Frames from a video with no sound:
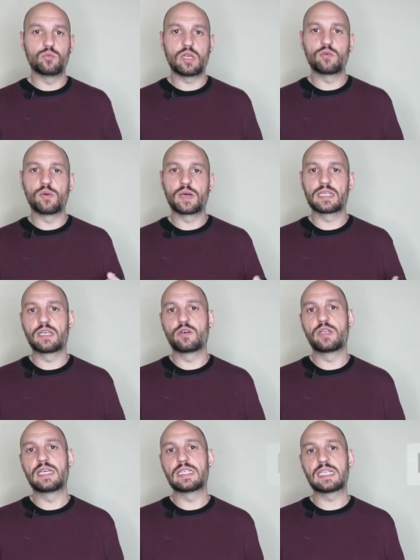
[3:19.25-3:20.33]
Una nueva
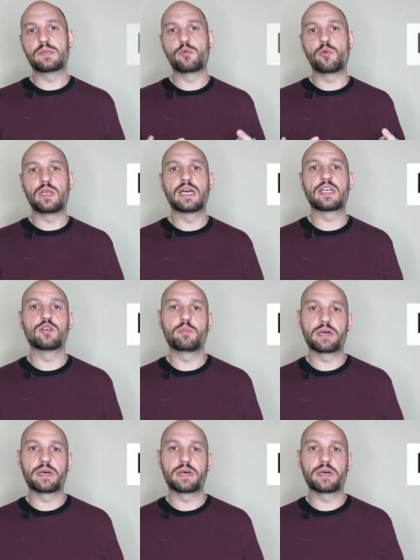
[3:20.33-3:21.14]
categoría es la de mobiliario